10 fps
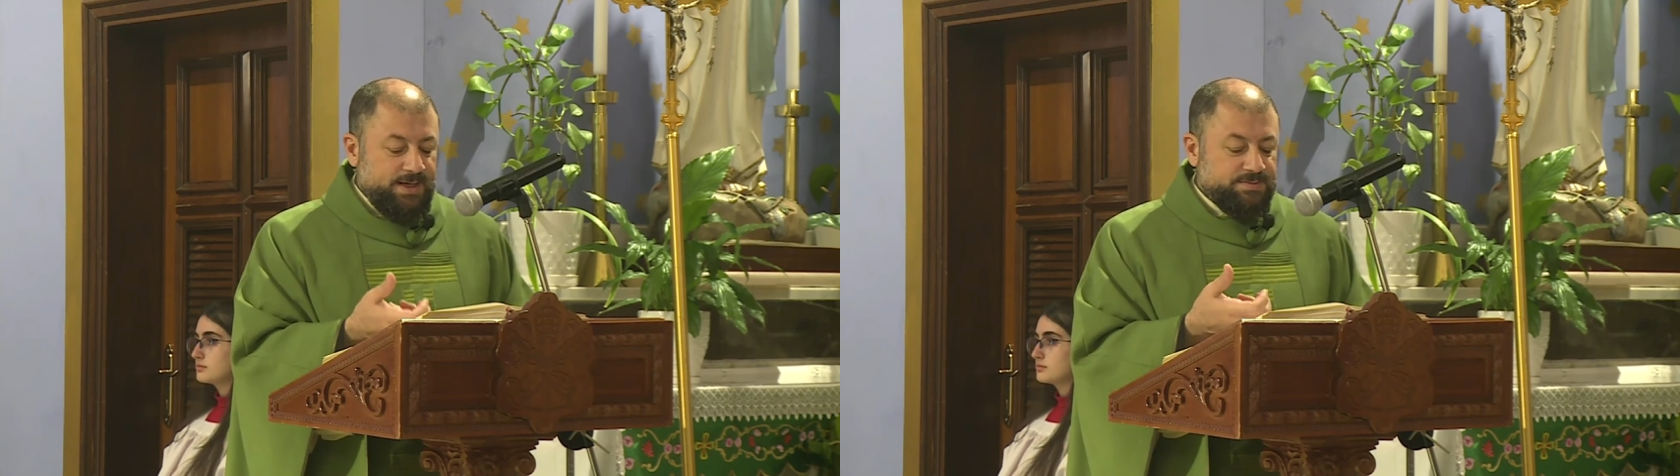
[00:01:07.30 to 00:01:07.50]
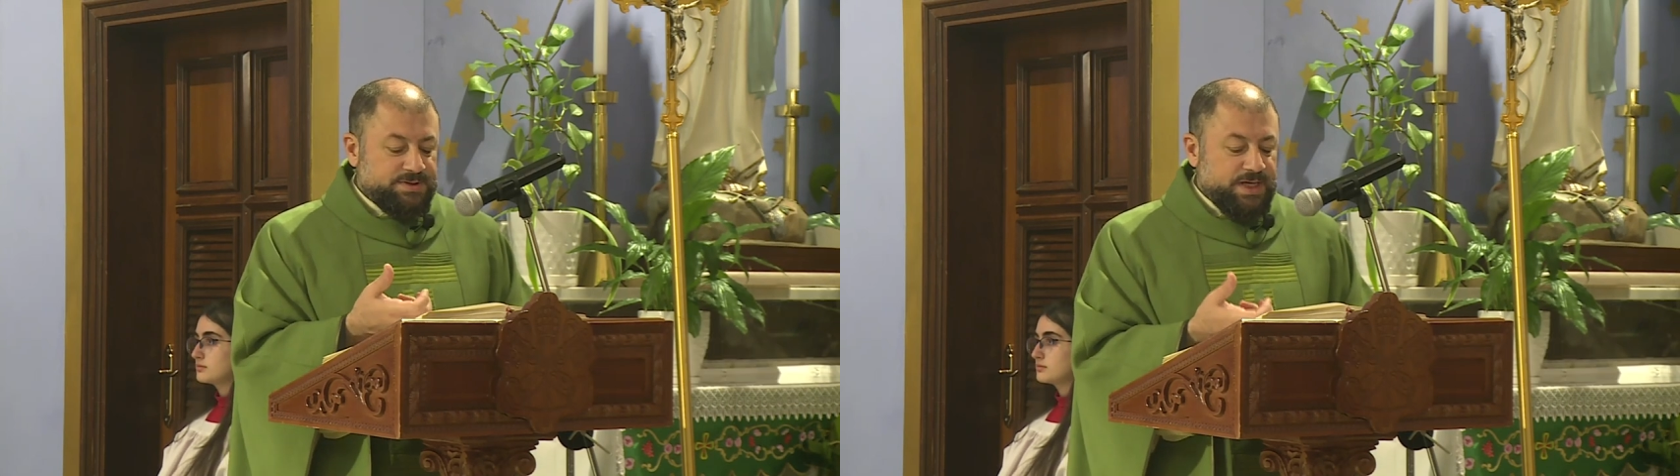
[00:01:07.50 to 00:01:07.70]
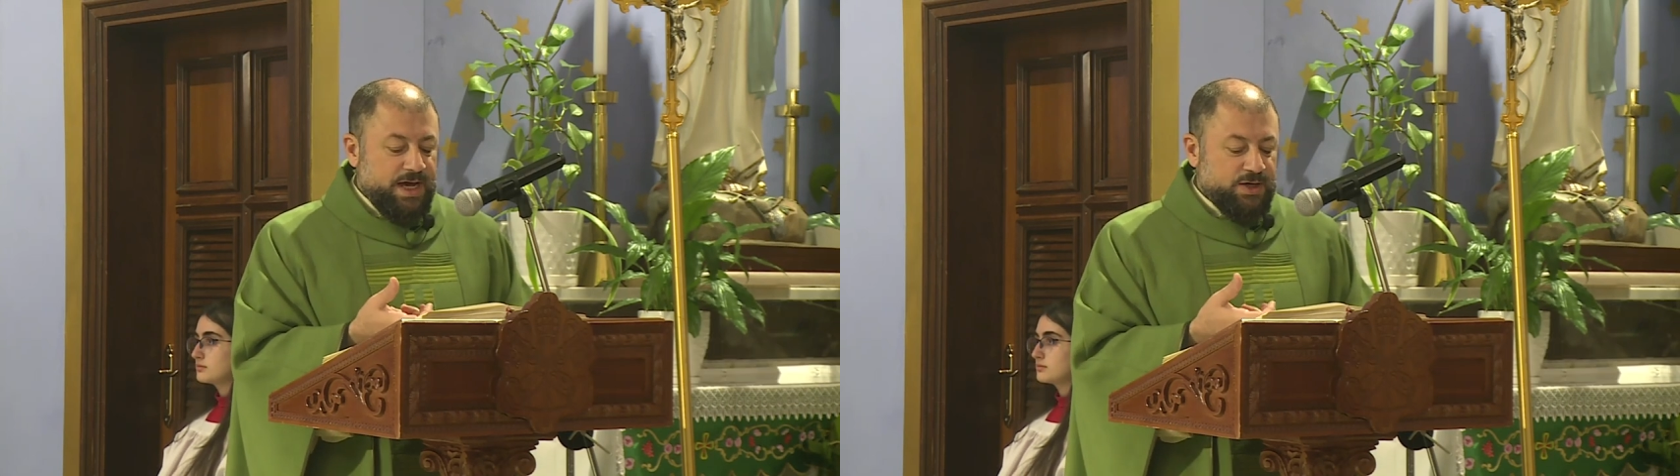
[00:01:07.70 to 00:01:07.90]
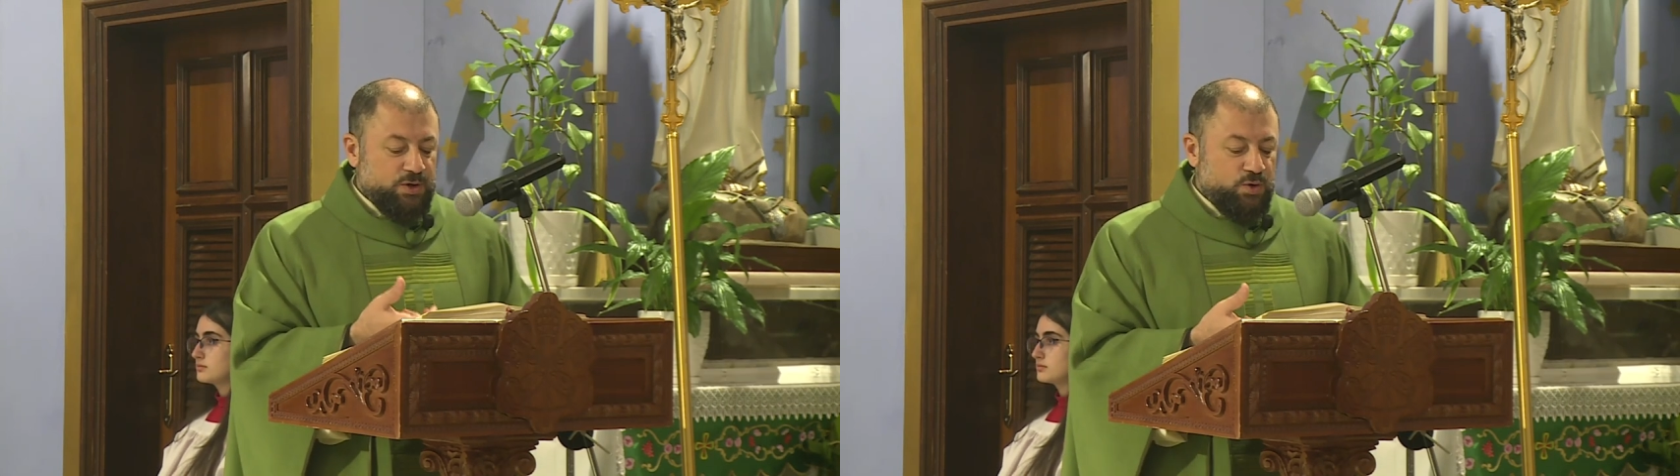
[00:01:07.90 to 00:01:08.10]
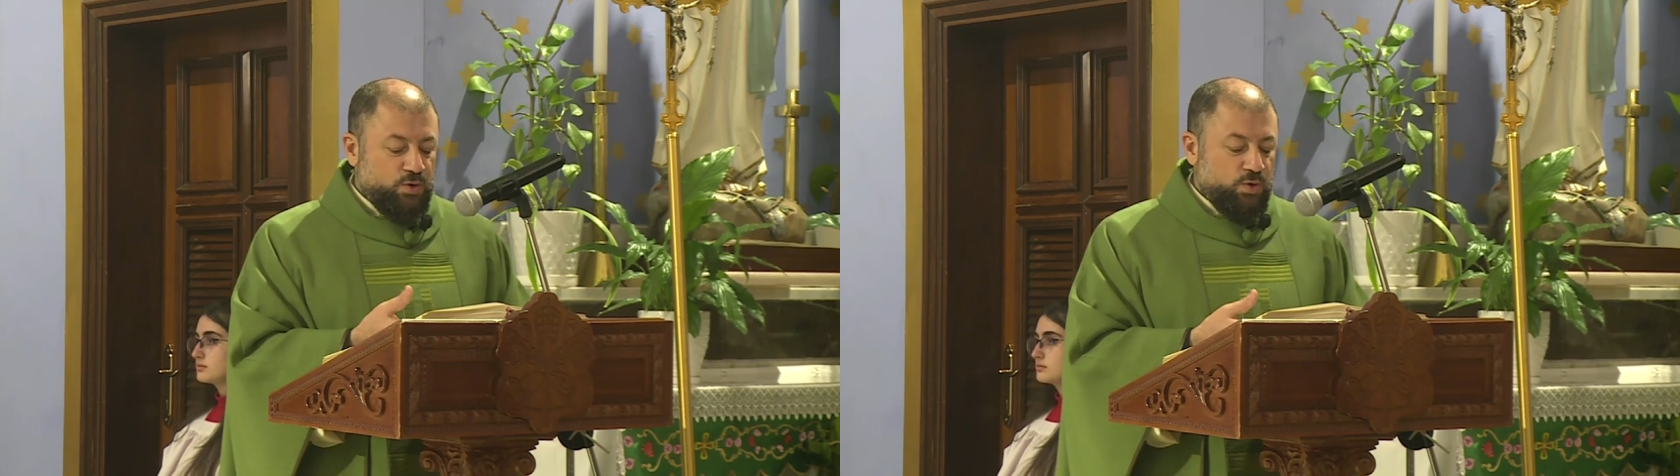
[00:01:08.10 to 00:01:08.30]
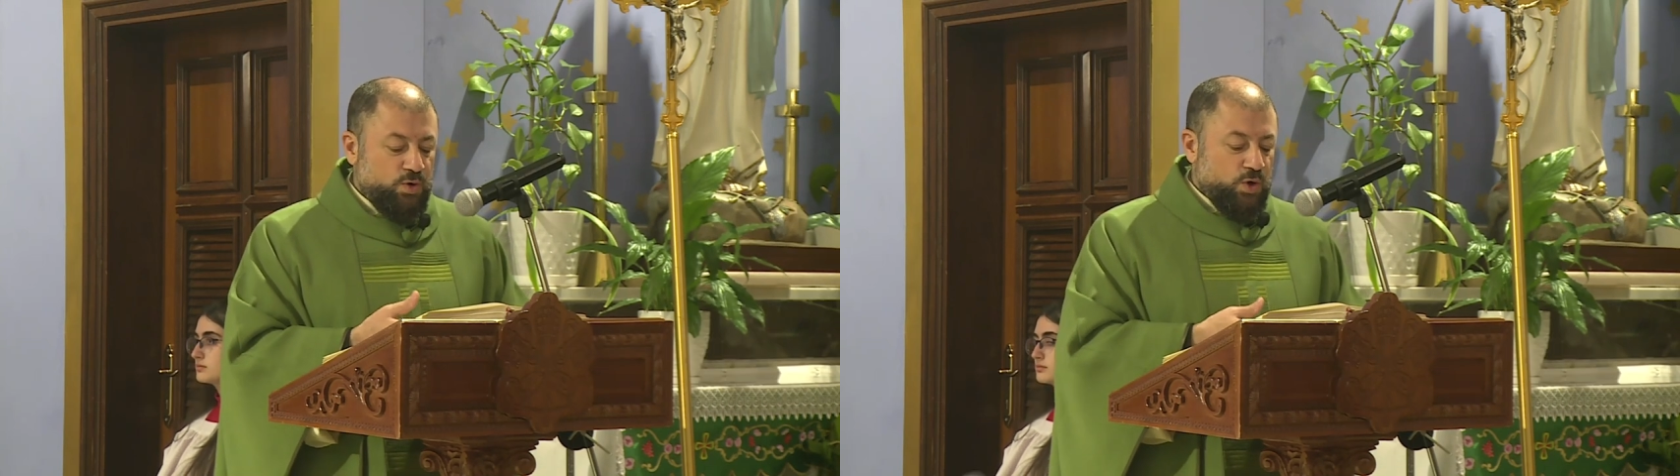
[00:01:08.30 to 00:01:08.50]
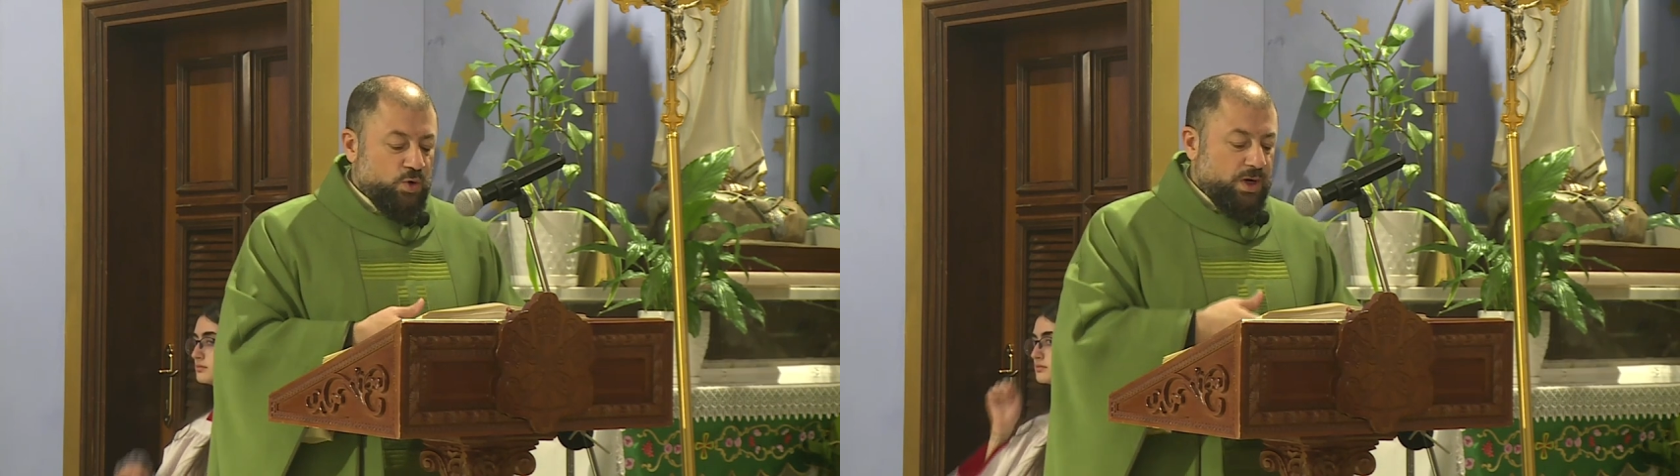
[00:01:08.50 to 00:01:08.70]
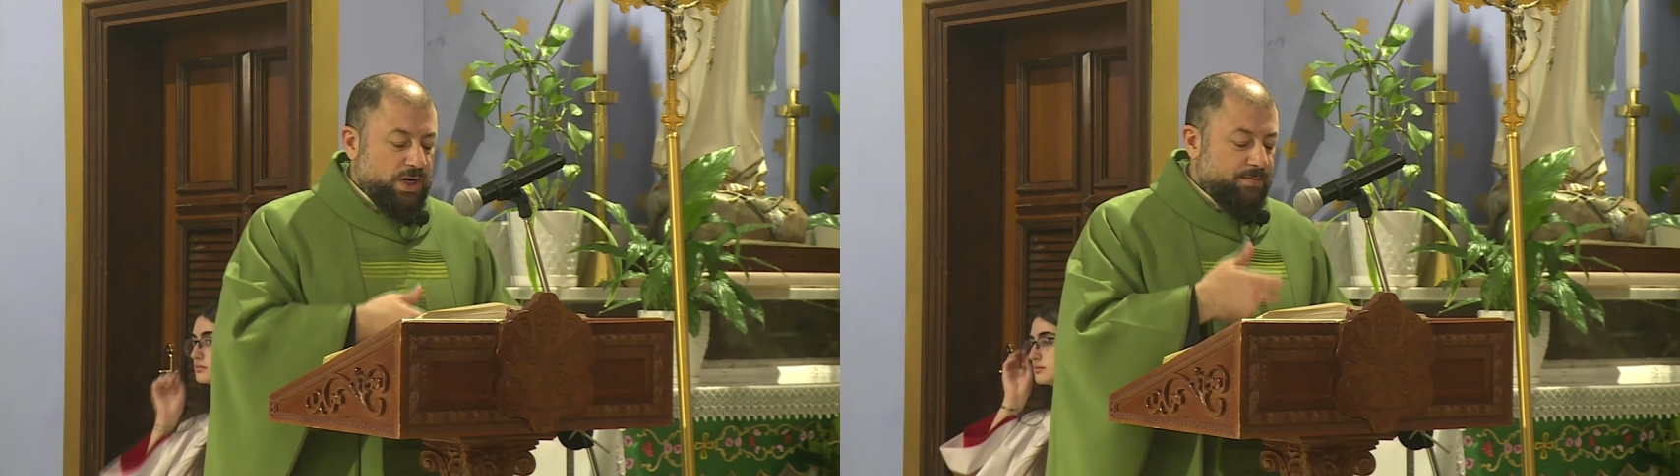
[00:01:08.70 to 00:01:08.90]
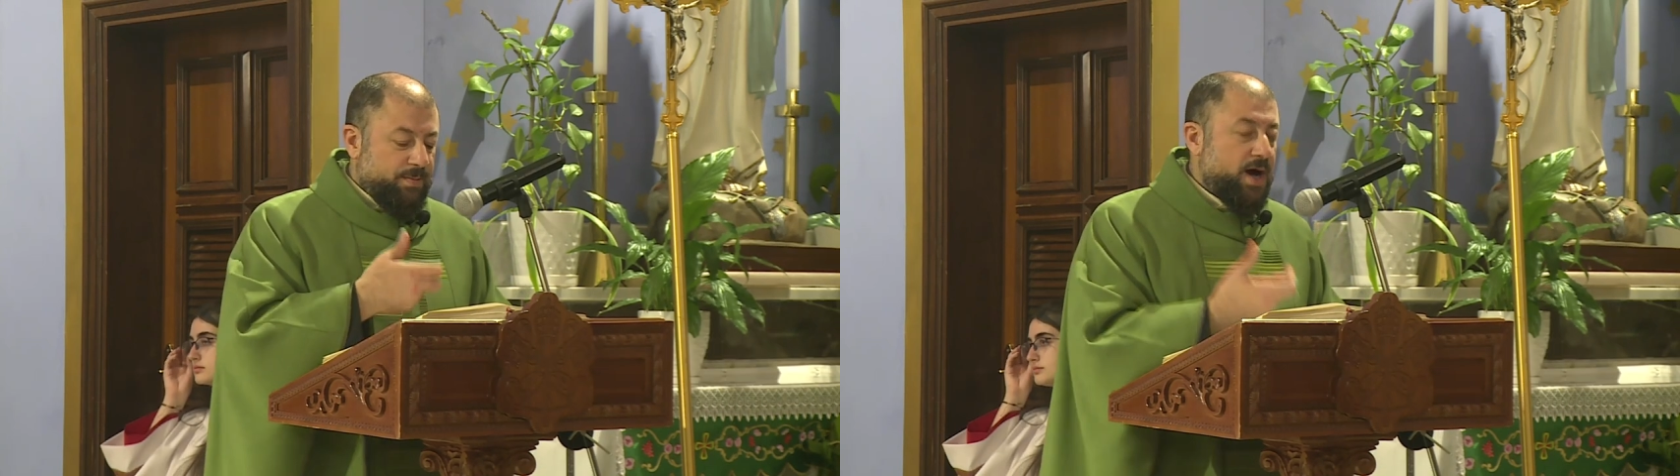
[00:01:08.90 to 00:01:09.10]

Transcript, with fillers: إمساكه ولم